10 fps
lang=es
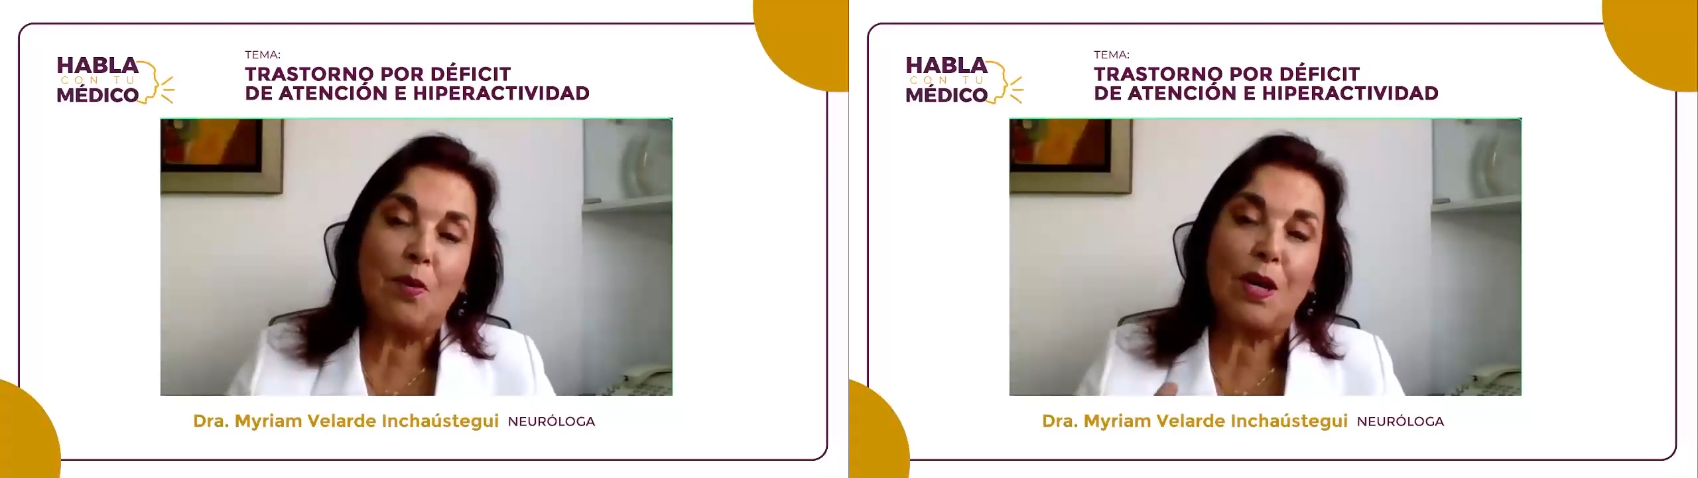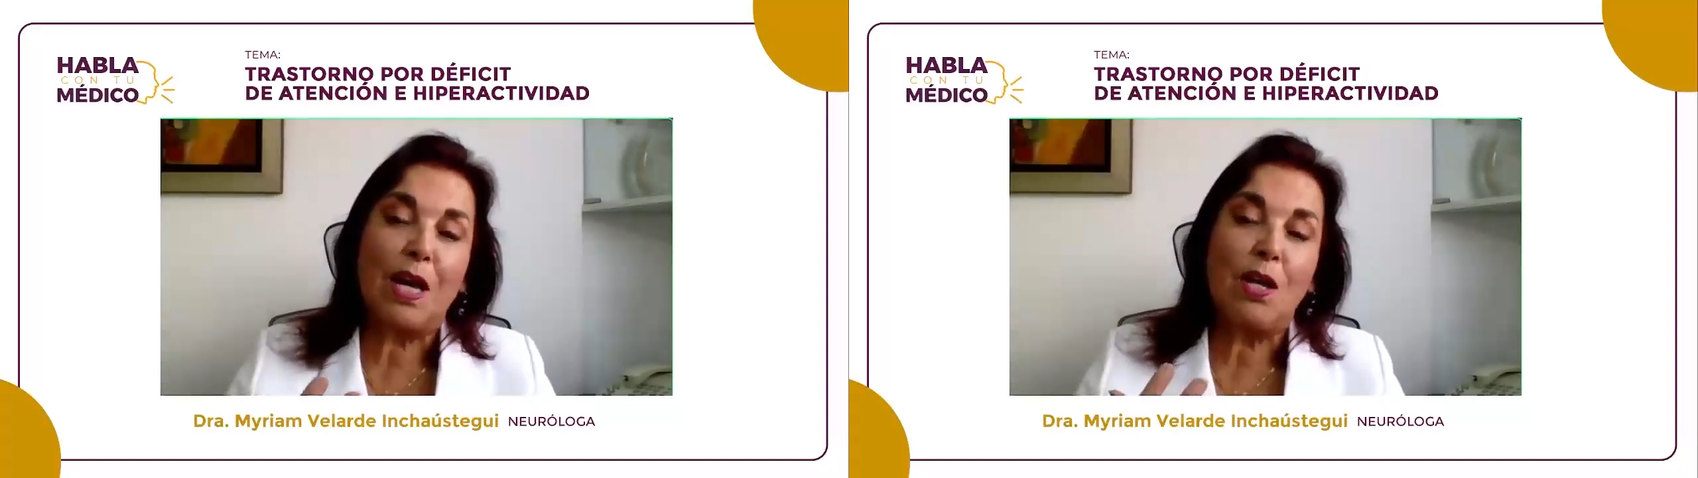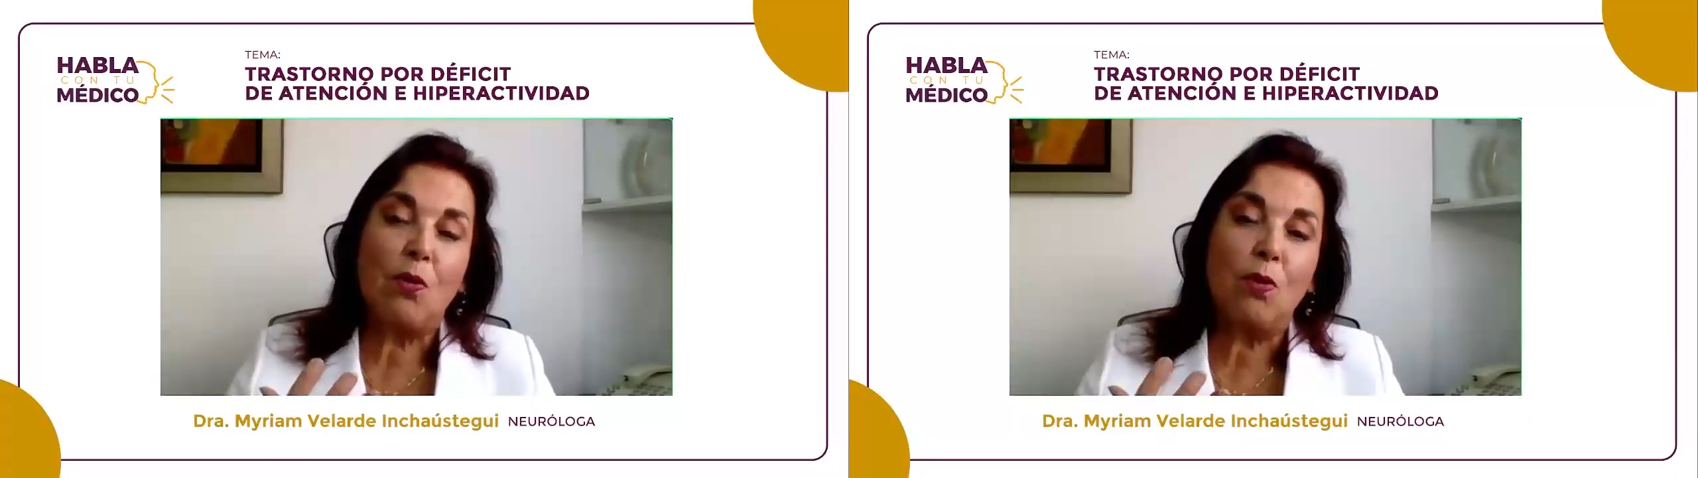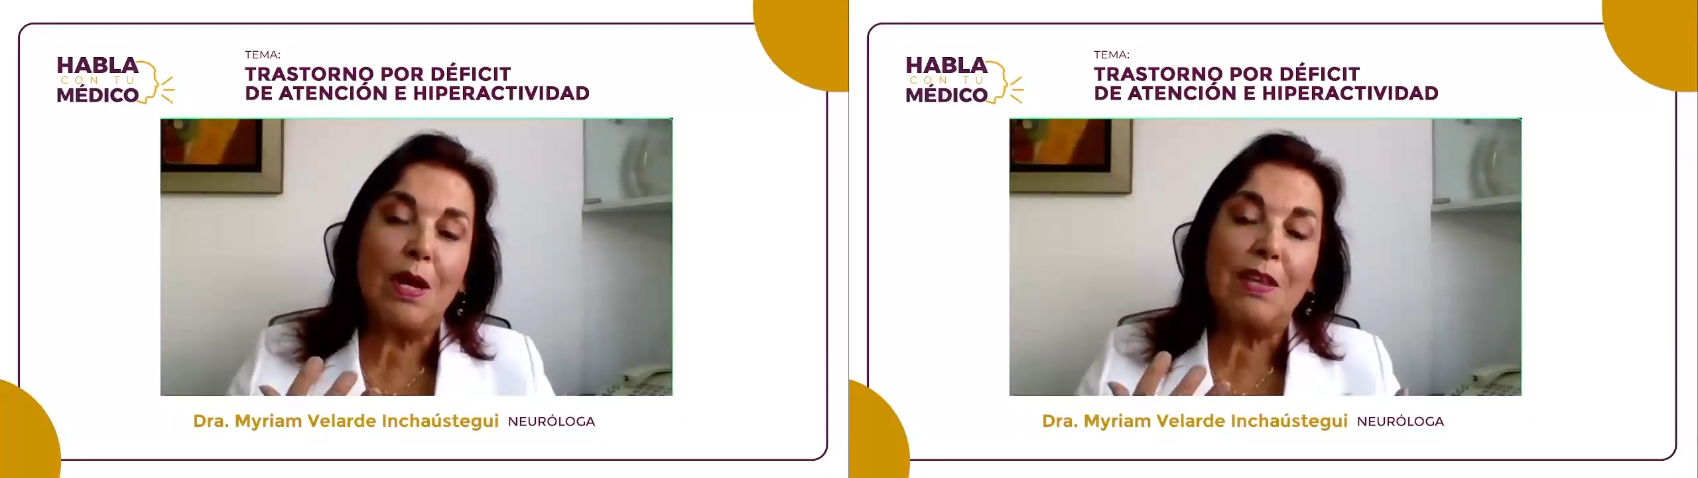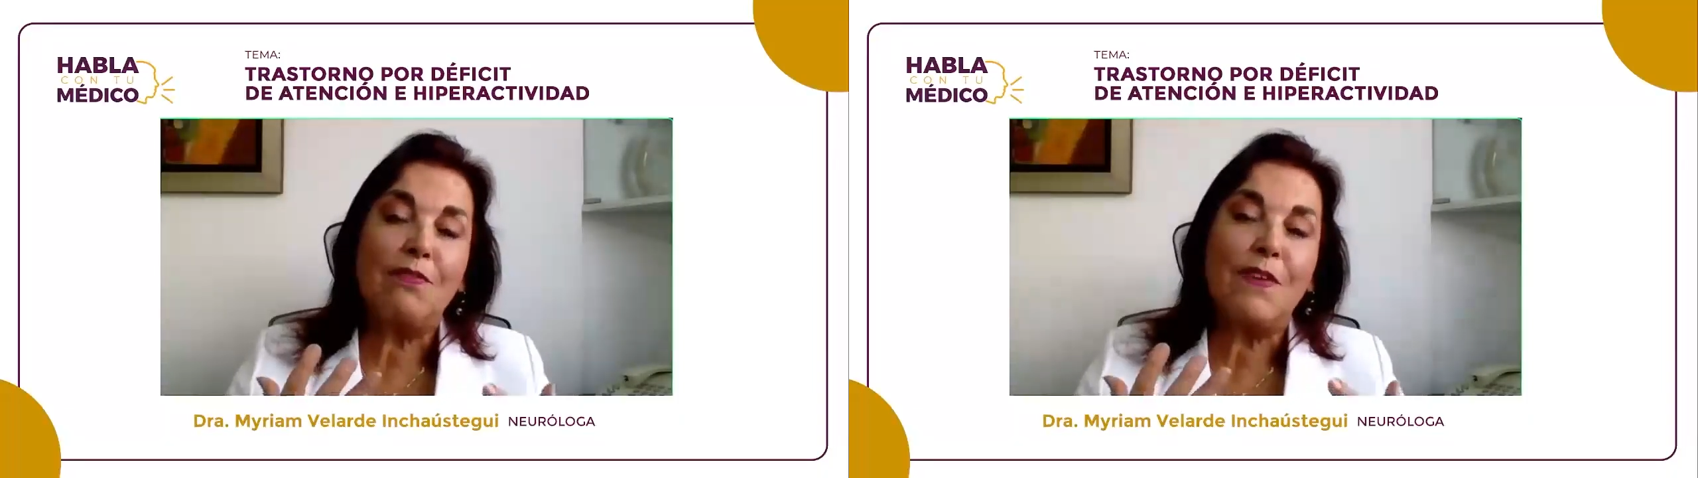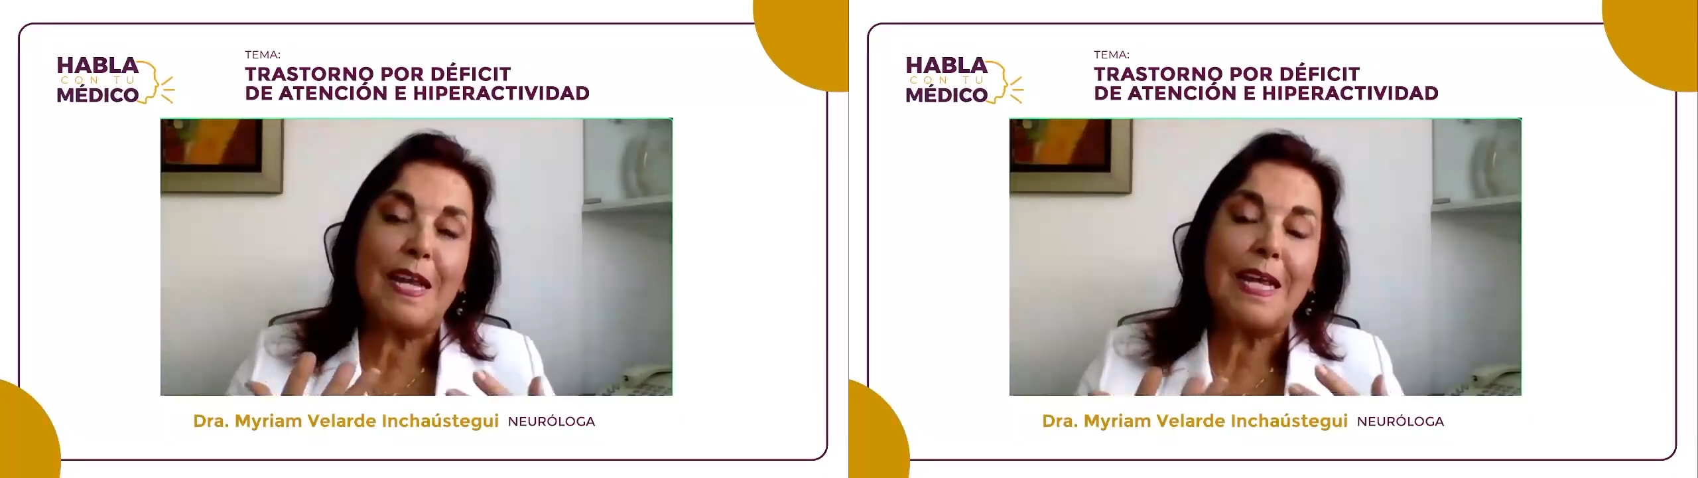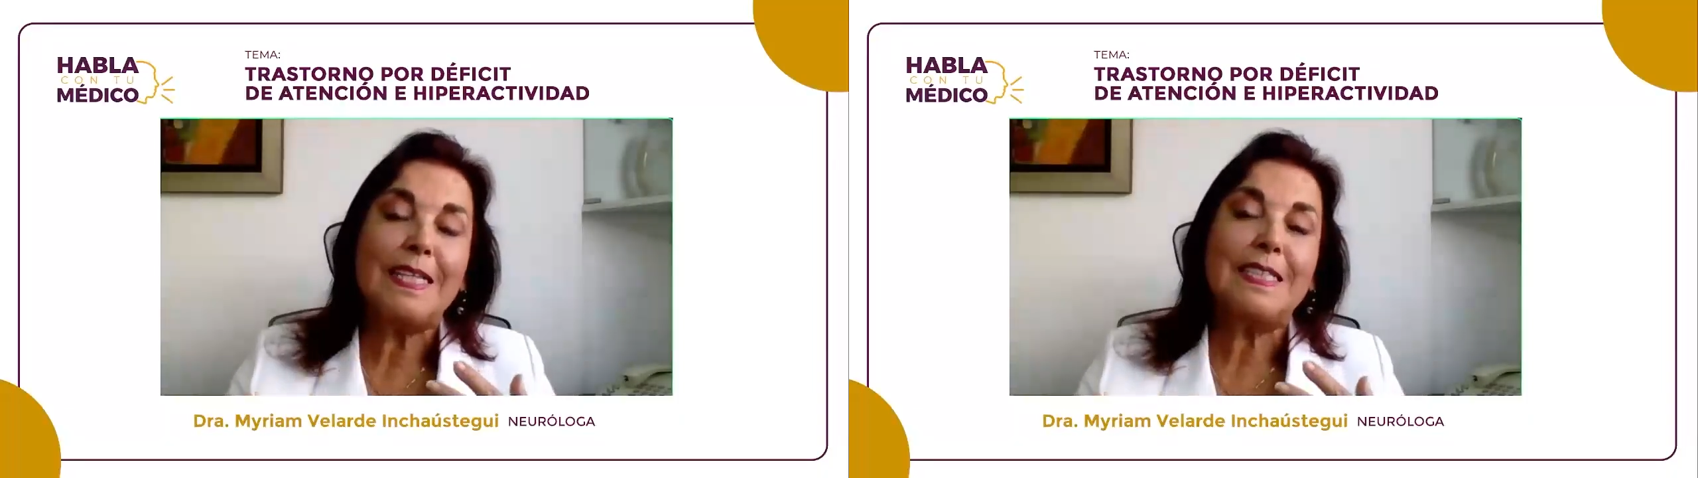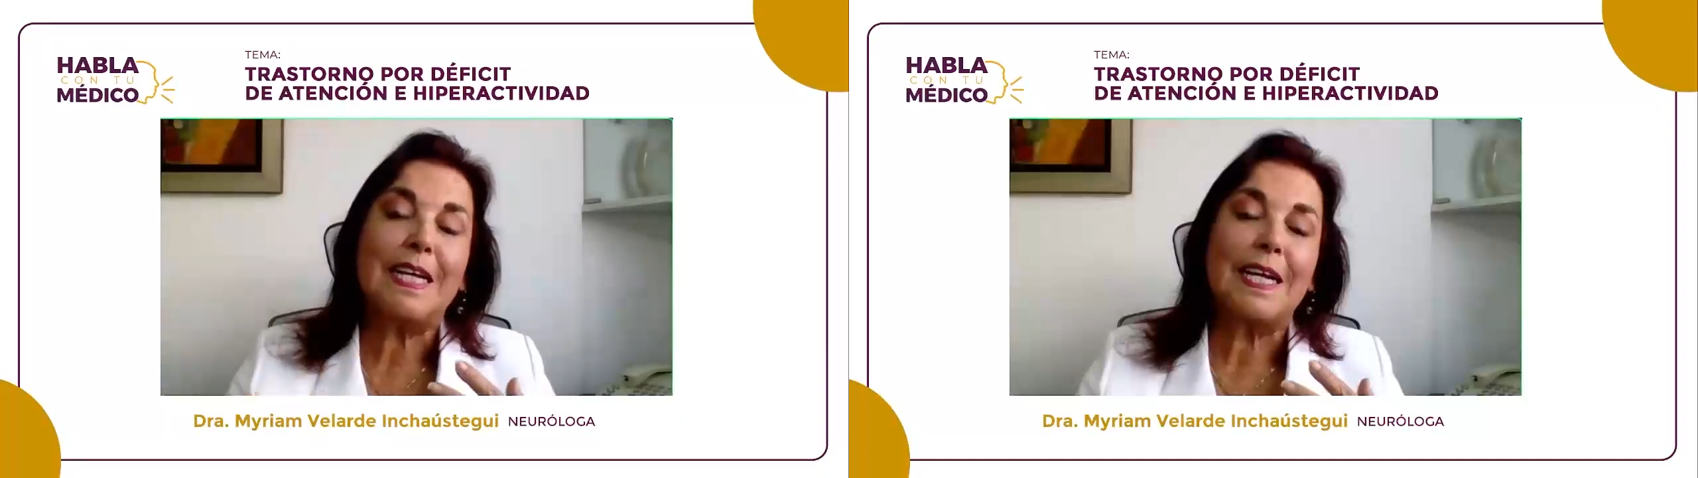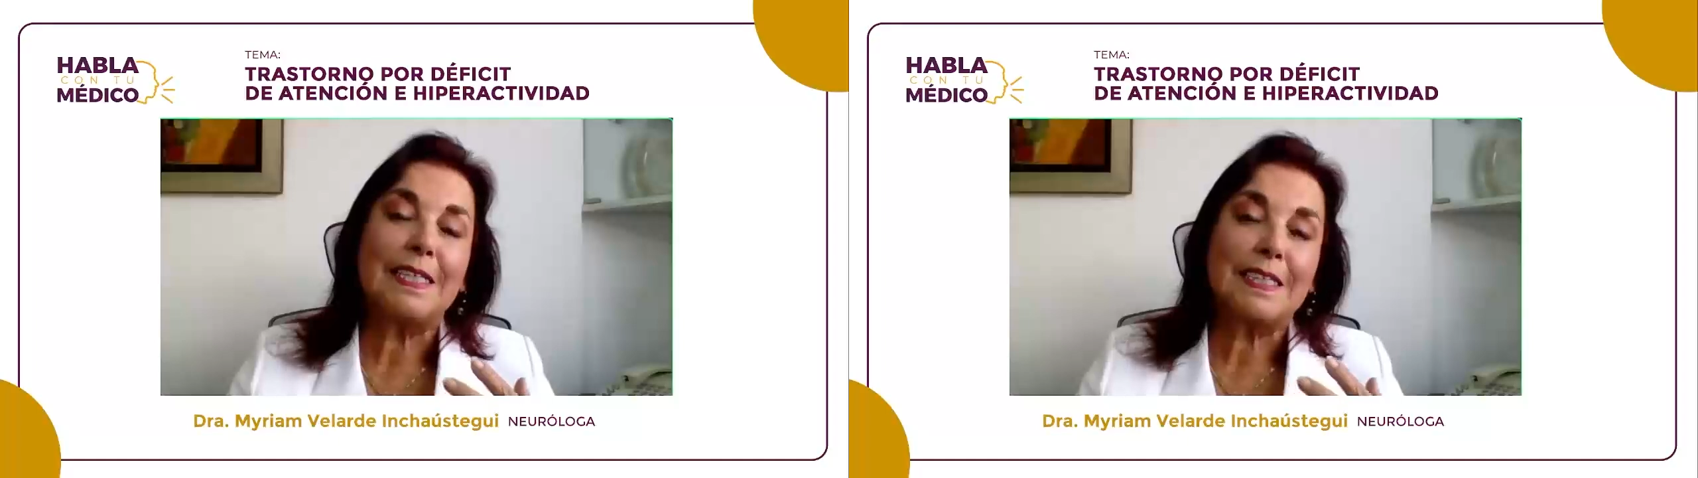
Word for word: porque hay una diferencia en el